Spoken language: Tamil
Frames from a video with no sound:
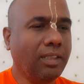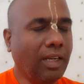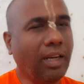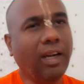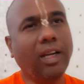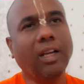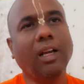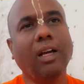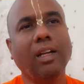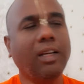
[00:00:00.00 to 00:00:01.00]
நல்ல
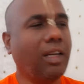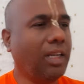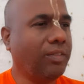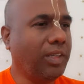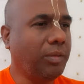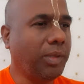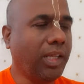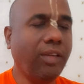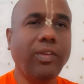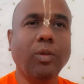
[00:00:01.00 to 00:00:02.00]
அழகான கணவன்
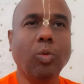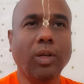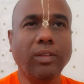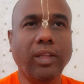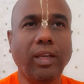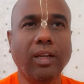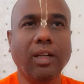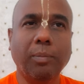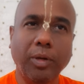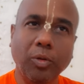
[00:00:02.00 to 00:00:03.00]
மனைவி
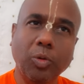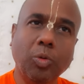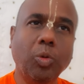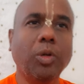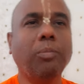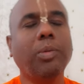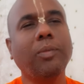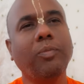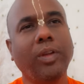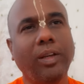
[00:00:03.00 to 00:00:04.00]
குழந்தைகள் அப்படி ஒரு
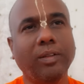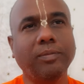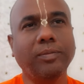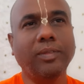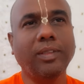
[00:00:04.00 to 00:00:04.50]
குடும்பம் வேணும்